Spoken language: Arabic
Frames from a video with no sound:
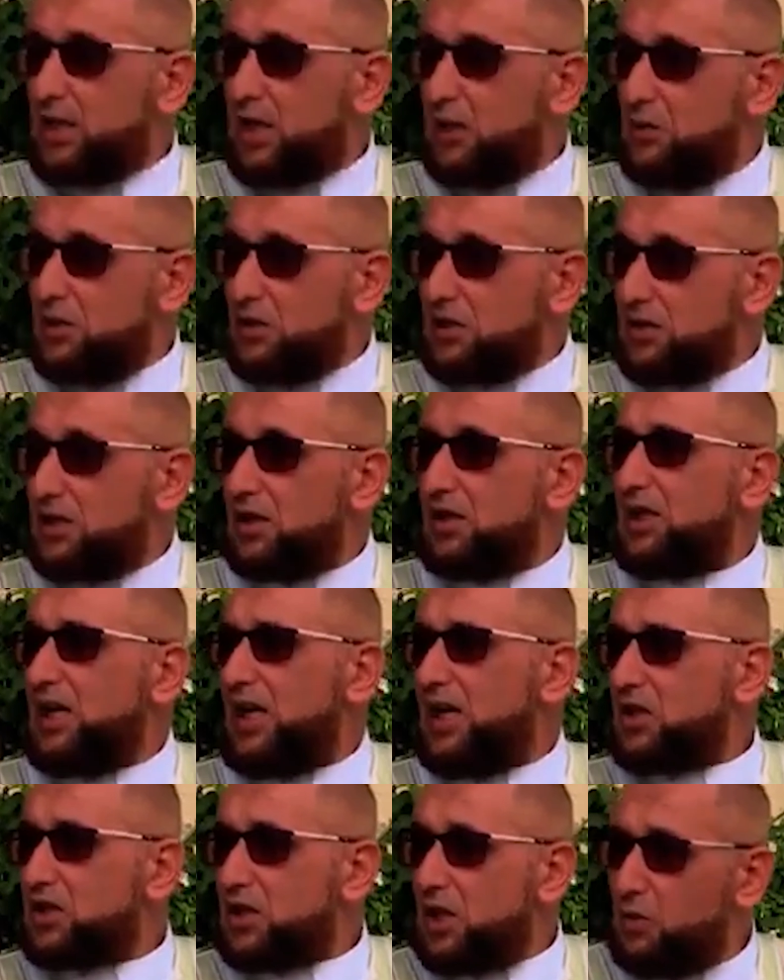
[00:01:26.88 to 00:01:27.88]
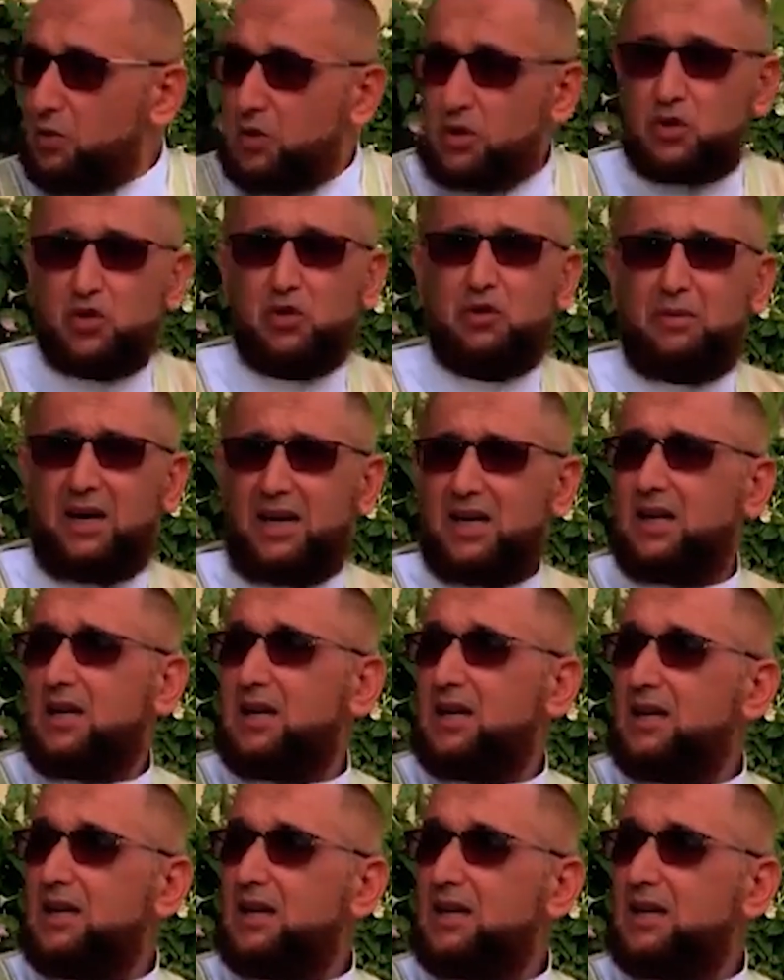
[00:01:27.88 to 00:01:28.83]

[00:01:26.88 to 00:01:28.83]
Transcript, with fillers: علاش راهو يصلي علاش راهو يصوم عل...